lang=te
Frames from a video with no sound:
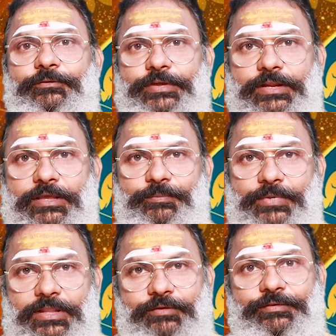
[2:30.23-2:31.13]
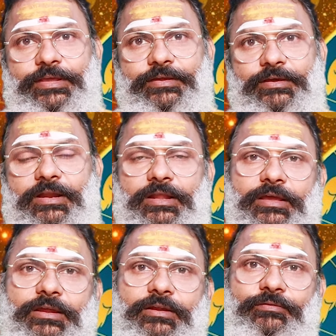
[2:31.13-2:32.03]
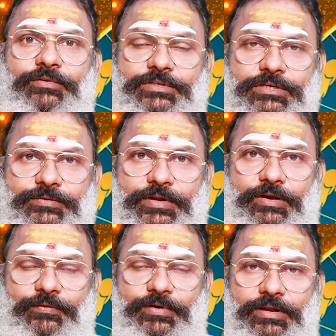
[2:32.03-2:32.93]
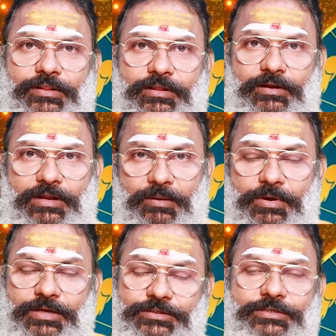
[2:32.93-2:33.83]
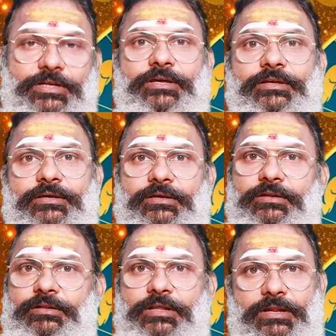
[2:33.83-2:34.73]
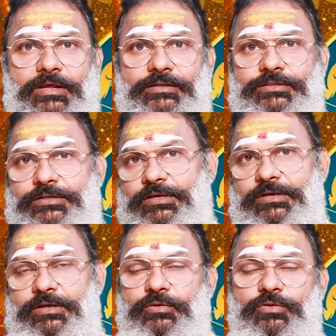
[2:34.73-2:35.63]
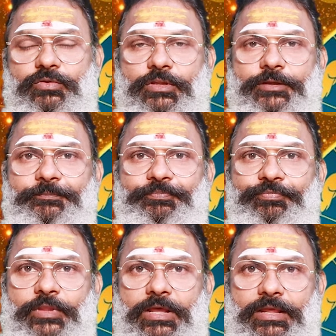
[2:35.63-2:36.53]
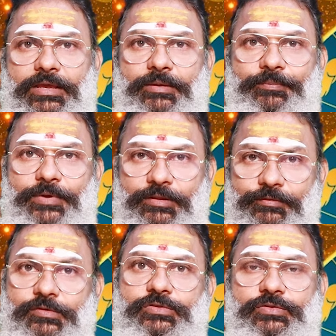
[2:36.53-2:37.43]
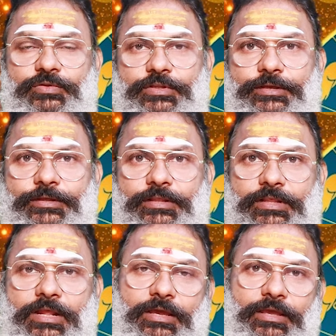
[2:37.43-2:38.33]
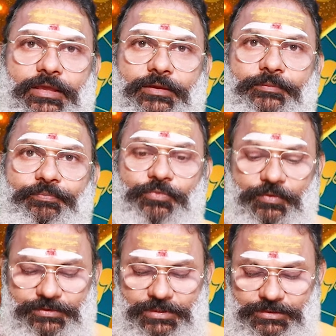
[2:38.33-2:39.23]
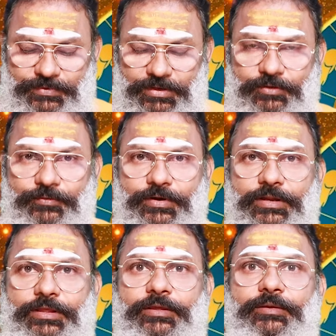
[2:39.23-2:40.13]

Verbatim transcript: వీరికి పదవి అలాగే విశేషమైనటువంటి లాభార్జన ధనార్జన కలుగుతుంది అలాగే పదవి వస్తుంది అలాగే విశేషమైనటువంటి